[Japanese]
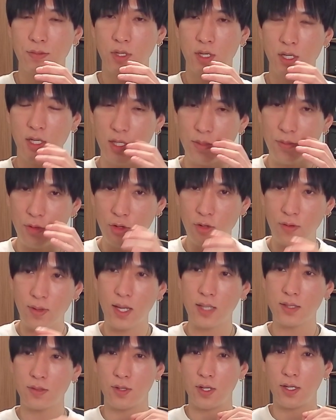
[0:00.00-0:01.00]
いいもの
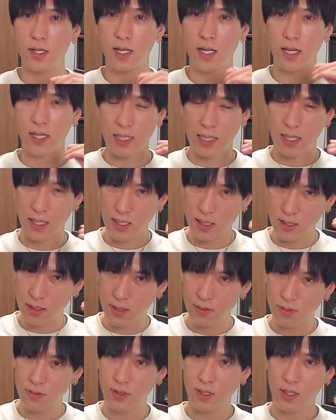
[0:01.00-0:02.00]
はそれから上がっ
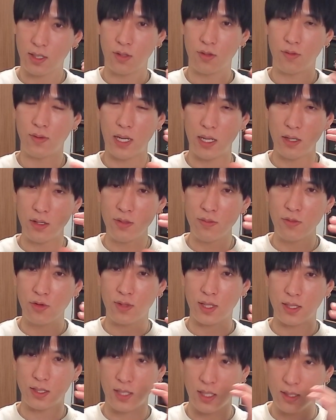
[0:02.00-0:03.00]
ていくんだけど、悪いも
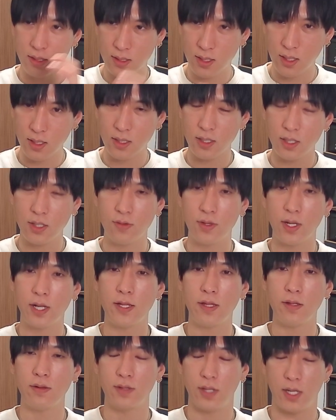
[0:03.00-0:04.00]
のは徹底的に売ら
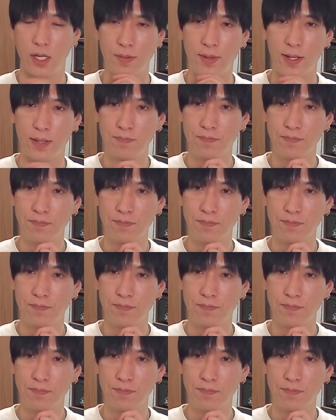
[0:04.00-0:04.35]
れてるんだね、今。